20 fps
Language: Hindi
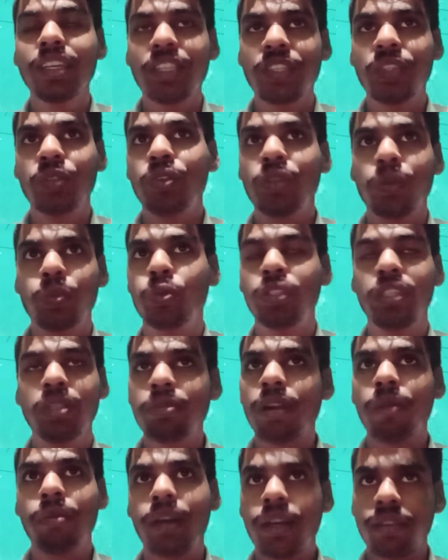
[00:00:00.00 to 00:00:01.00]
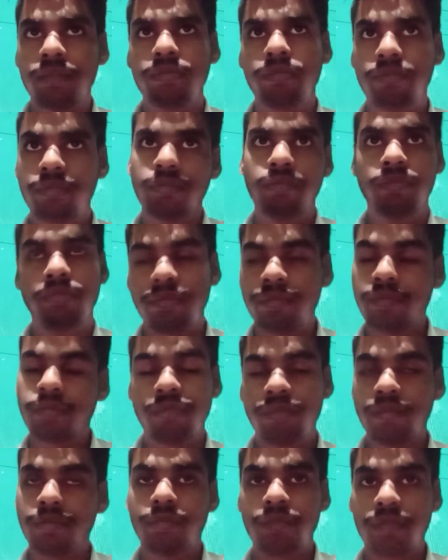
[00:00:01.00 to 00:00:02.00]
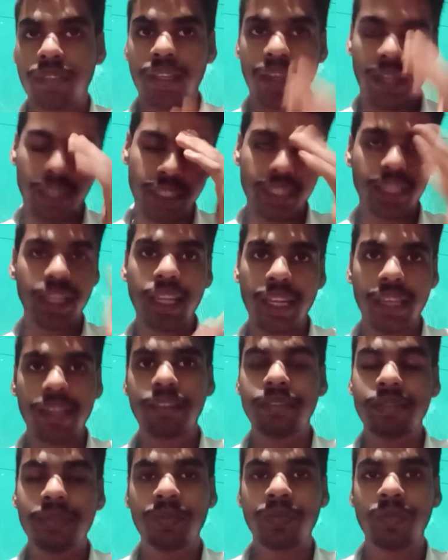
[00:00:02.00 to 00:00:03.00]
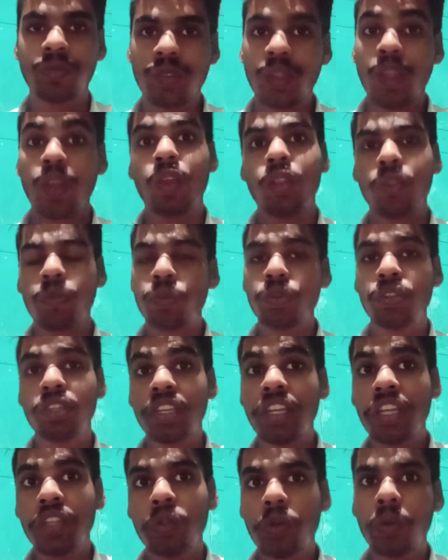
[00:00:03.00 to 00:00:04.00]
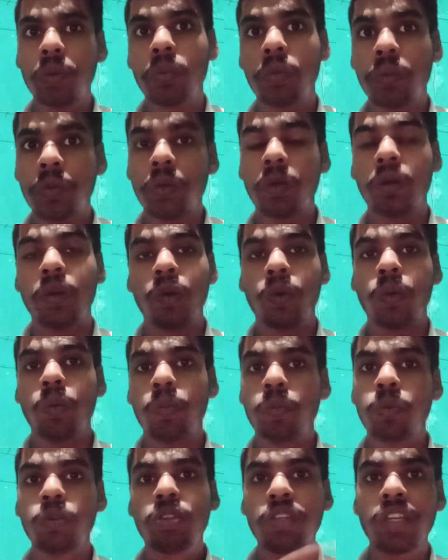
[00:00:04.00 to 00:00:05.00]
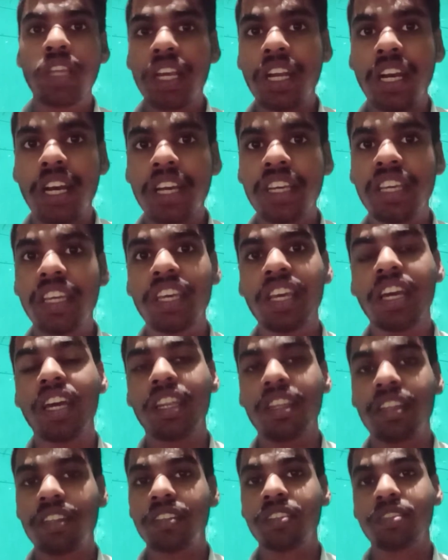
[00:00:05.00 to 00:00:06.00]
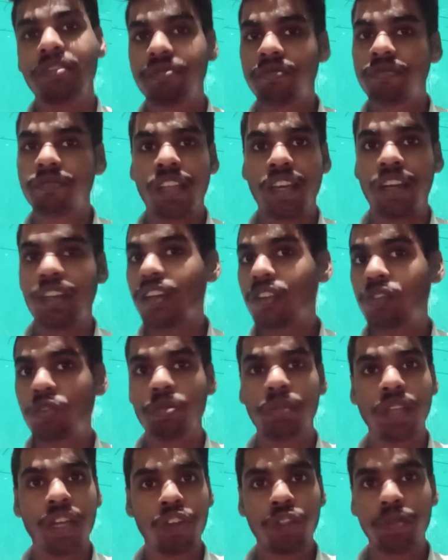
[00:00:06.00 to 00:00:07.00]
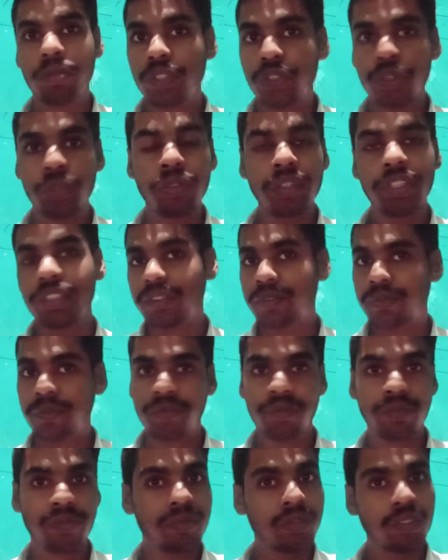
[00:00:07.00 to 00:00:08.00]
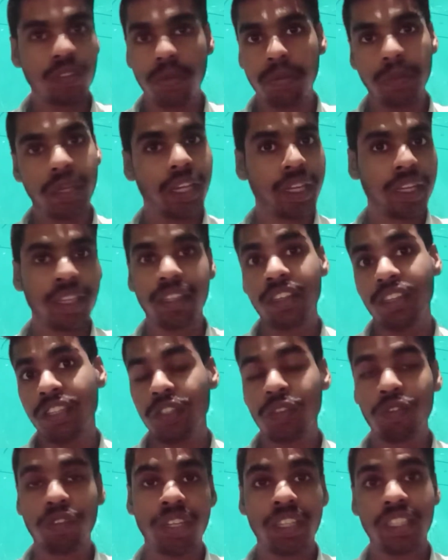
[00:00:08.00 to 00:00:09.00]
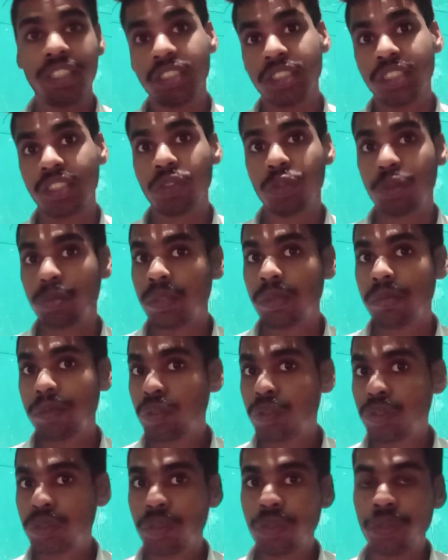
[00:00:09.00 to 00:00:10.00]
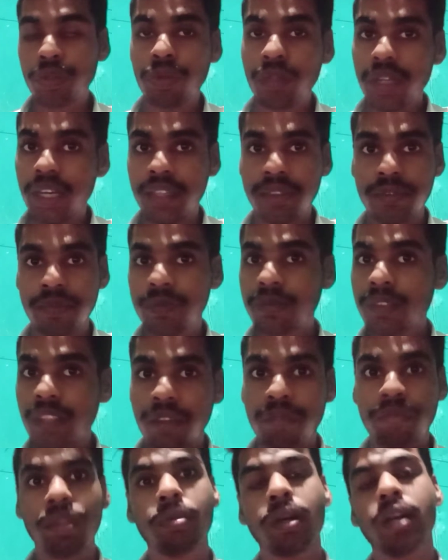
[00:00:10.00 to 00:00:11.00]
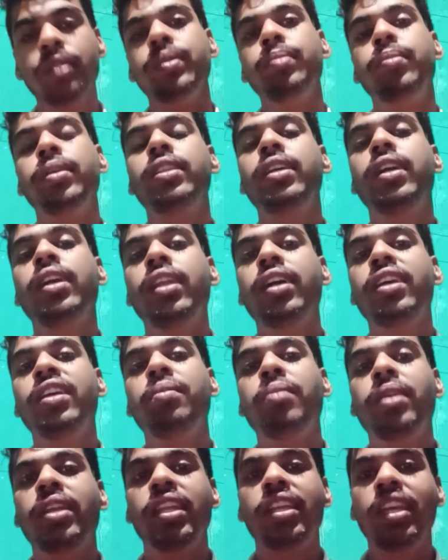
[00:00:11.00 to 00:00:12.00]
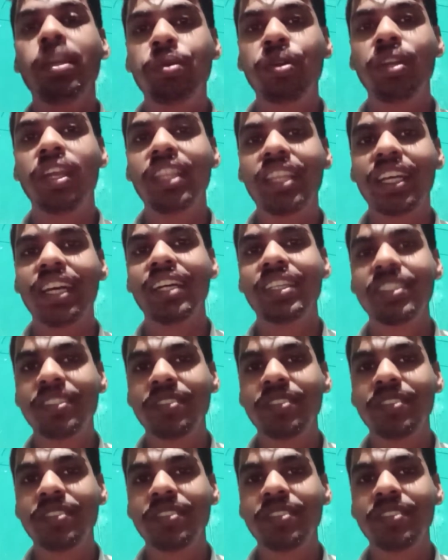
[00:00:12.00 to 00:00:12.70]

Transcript: क्योंकि पुतिन बाबा हटकेला है पुतिन ने तो पुतिन ने कहा कि यार अगर तुम नाटो में जुड़ोगे तो मैं इधर यूक्रेन की जैसे तुम्हें भी छोड़ दूंगा फिर बाद में मत कहना कि मैंने नहीं बोला था